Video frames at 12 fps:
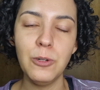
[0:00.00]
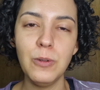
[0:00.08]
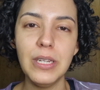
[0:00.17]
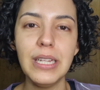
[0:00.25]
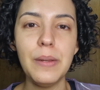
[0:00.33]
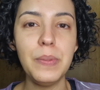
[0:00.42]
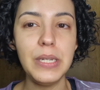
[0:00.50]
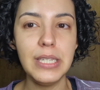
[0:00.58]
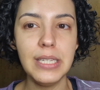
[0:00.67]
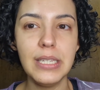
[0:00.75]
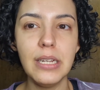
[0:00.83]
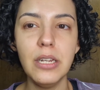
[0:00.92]
no que tá
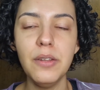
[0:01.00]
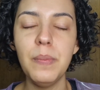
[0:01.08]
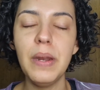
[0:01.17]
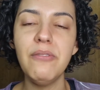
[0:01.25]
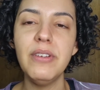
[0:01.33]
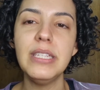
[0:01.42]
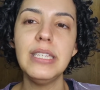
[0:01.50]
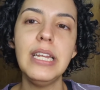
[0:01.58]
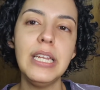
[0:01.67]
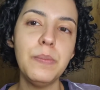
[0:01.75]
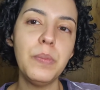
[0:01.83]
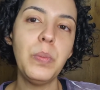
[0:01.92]
precisando e para ver se
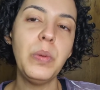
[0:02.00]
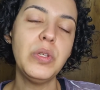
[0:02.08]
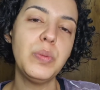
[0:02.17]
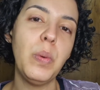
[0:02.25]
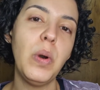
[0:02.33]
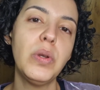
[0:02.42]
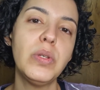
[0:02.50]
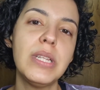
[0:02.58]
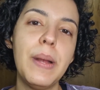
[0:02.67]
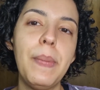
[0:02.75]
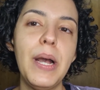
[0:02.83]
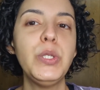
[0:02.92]
limpo meus poros da
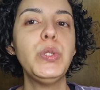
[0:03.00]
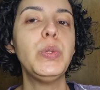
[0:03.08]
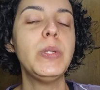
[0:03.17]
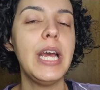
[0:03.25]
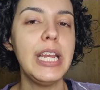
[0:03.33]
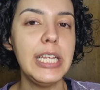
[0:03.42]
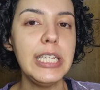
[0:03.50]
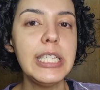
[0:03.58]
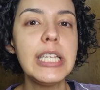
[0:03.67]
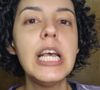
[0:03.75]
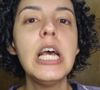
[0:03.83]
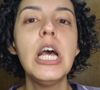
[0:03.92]
parte do
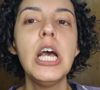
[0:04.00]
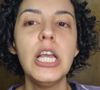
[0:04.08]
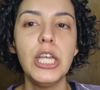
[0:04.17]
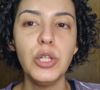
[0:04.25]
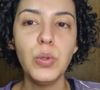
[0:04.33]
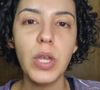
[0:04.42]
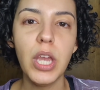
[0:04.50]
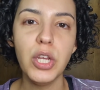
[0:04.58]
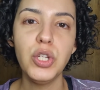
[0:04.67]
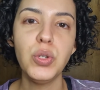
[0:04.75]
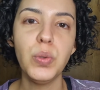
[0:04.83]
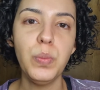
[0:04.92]
nariz e do
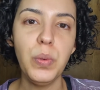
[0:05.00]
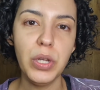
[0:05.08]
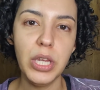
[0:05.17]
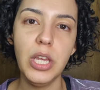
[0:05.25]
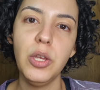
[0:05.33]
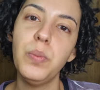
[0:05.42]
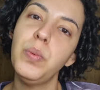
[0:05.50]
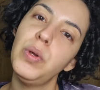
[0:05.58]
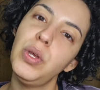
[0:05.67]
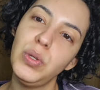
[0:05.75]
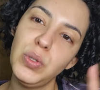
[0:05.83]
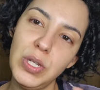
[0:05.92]
queixo um pouquinho,
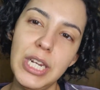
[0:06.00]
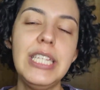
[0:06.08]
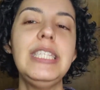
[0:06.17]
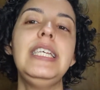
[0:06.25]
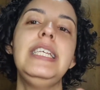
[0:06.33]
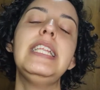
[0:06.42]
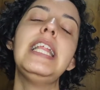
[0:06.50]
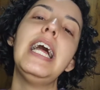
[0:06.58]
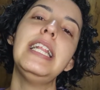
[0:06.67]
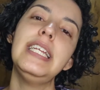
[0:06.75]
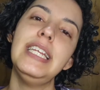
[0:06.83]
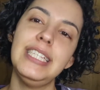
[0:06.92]
porque eu sou
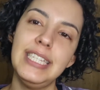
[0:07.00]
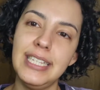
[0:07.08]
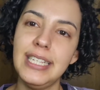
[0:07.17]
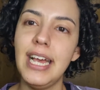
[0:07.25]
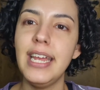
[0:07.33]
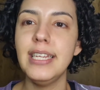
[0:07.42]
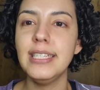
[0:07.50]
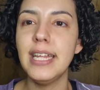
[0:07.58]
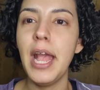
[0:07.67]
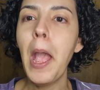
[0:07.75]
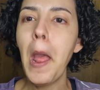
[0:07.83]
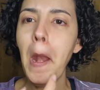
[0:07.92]
necessitada nessas áreas,
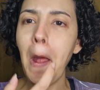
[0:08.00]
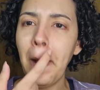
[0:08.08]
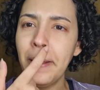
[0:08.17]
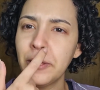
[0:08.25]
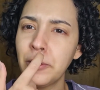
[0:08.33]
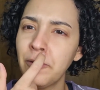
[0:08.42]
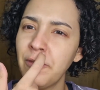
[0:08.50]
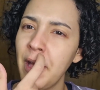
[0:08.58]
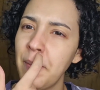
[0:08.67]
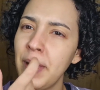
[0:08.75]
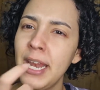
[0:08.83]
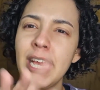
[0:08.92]
né? Olha, eu tô
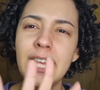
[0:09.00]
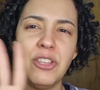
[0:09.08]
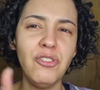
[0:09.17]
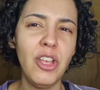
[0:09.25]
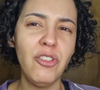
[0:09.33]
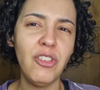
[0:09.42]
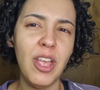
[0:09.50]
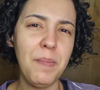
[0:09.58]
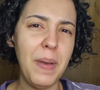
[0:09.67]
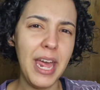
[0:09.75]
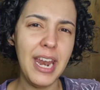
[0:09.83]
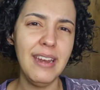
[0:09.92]
vermelha aqui, gente,
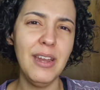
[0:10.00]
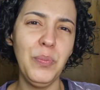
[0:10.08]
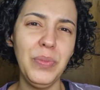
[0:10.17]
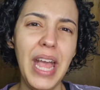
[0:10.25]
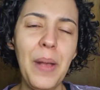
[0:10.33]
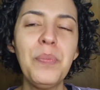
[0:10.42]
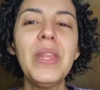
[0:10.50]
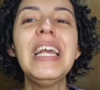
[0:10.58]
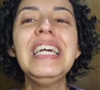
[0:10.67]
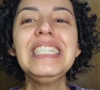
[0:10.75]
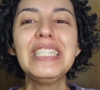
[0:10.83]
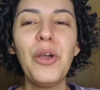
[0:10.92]
repara não, tá?
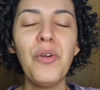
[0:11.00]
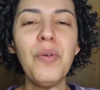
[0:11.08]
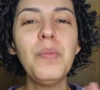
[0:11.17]
Então eu vou